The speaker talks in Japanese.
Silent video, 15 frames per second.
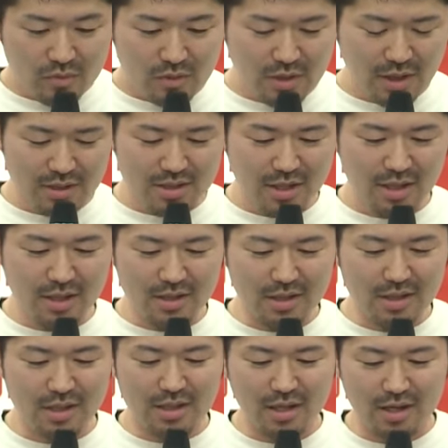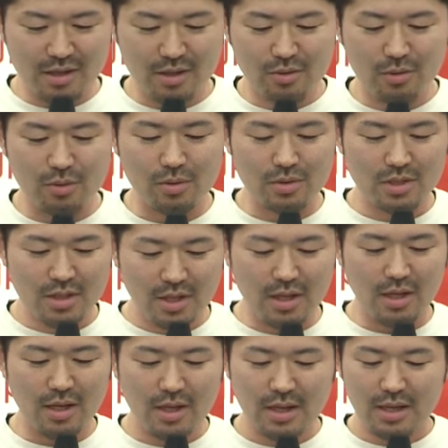初参加でリーダー立候補し
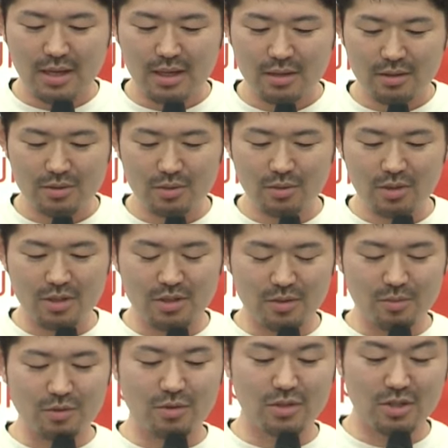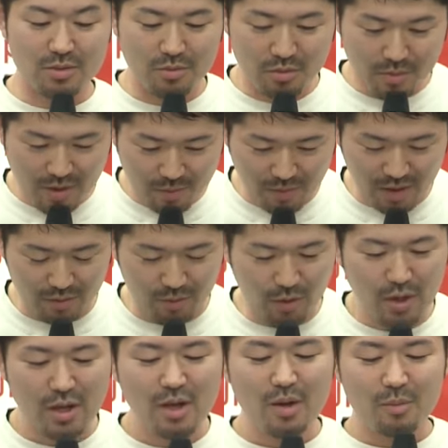てその時に自分のチームメンバー
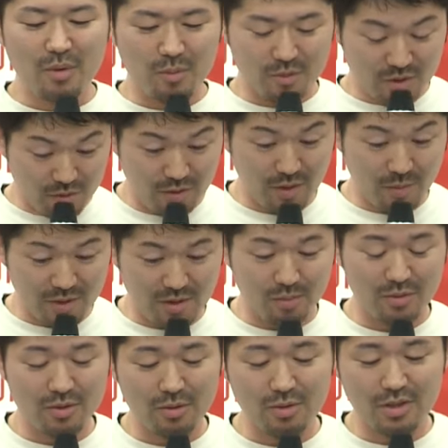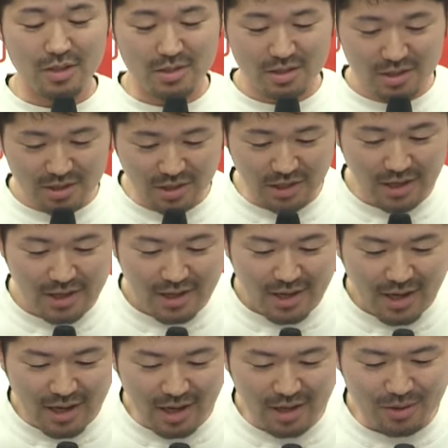の、まあ、もちろん山ちゃんもそうですし
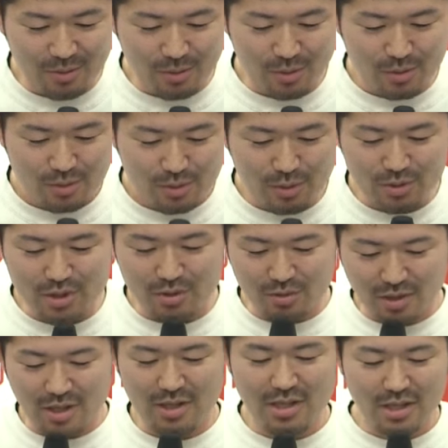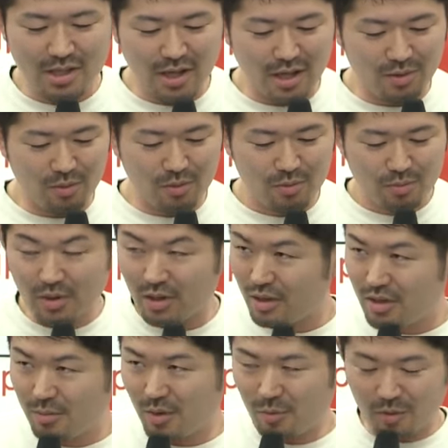あの当時の、ね、リーダーの、まあ、
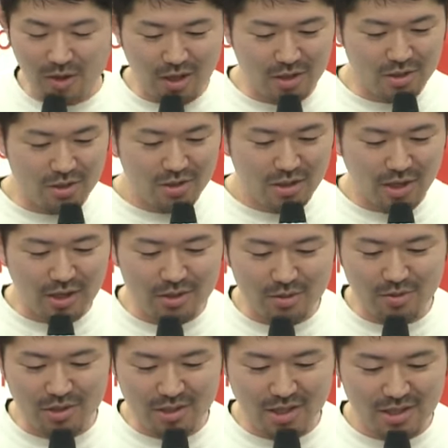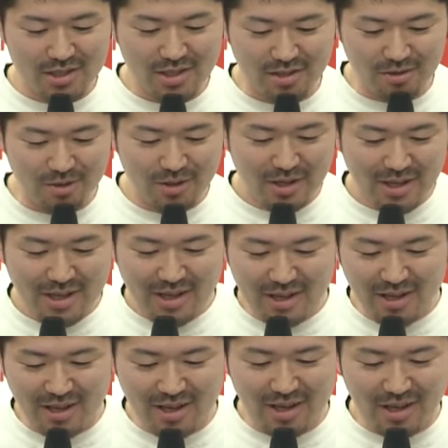今も会場にいらっしゃる、
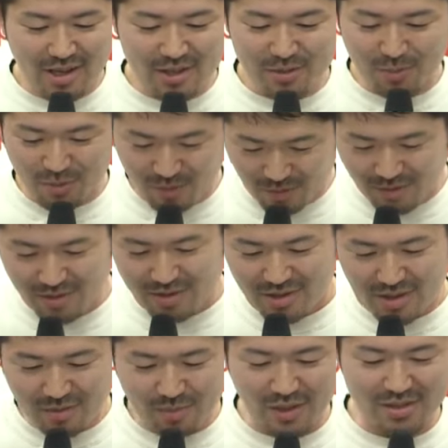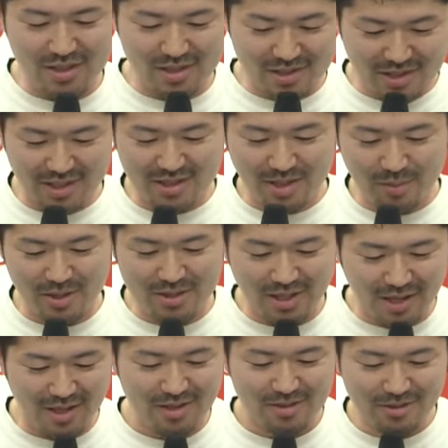えー、アスポン、キンパ先生、サバ
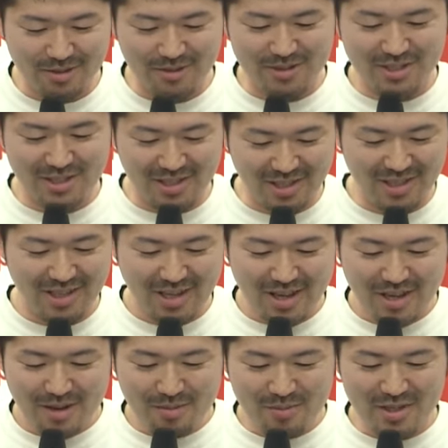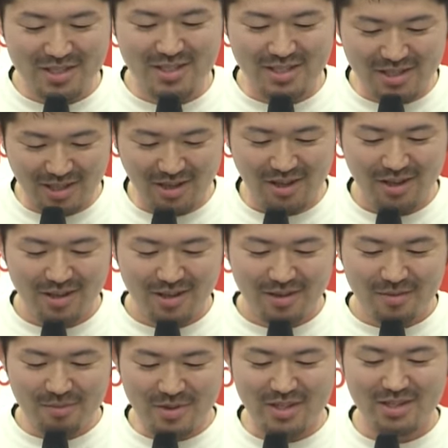さん、福士、ミッチーさん、
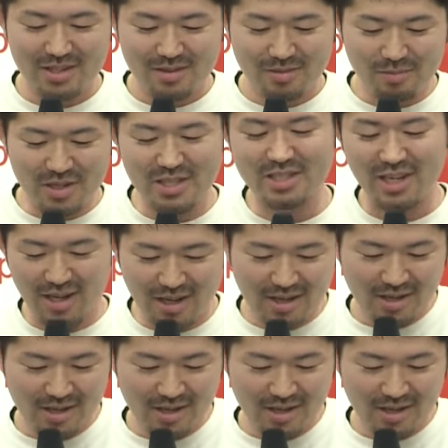みみーちゃん